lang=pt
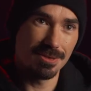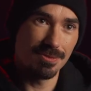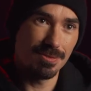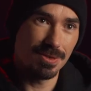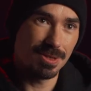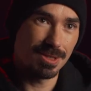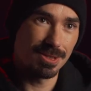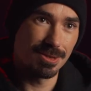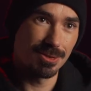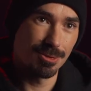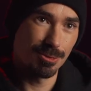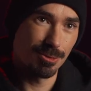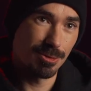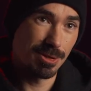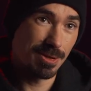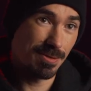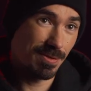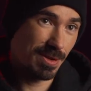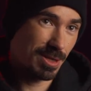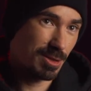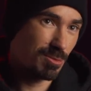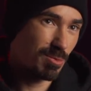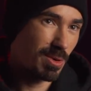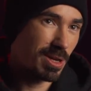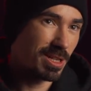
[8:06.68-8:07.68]
difícil se tu
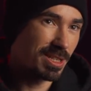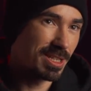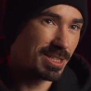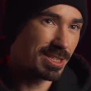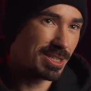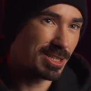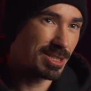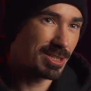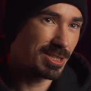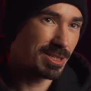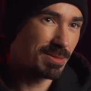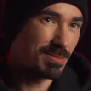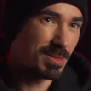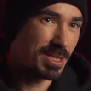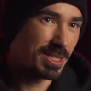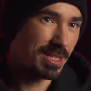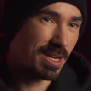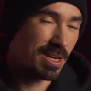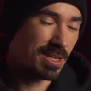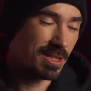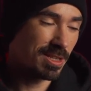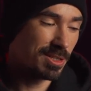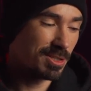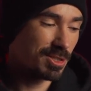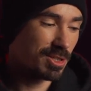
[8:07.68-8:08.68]
tiveres belas letras
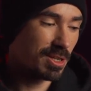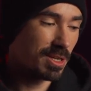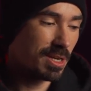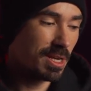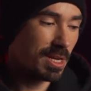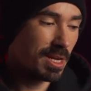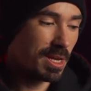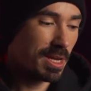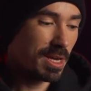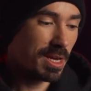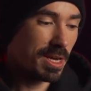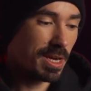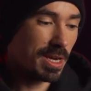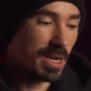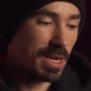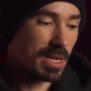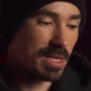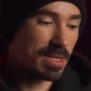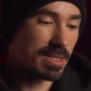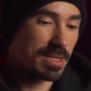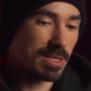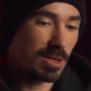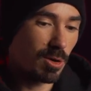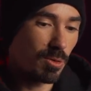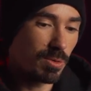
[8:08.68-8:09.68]
limitadas.
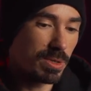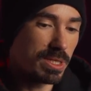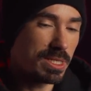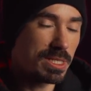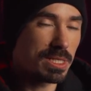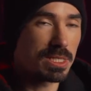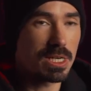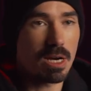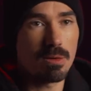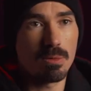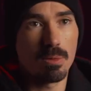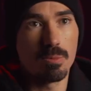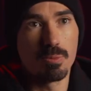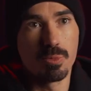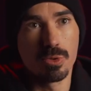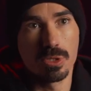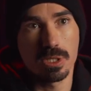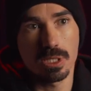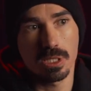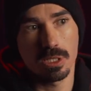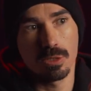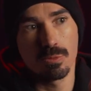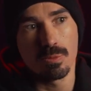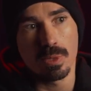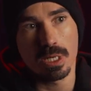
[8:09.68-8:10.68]
Então isso acaba por
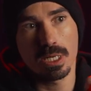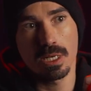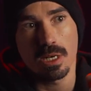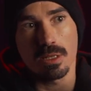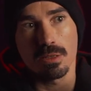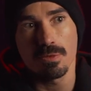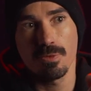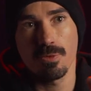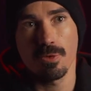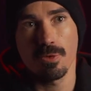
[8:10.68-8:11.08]
ser uma grande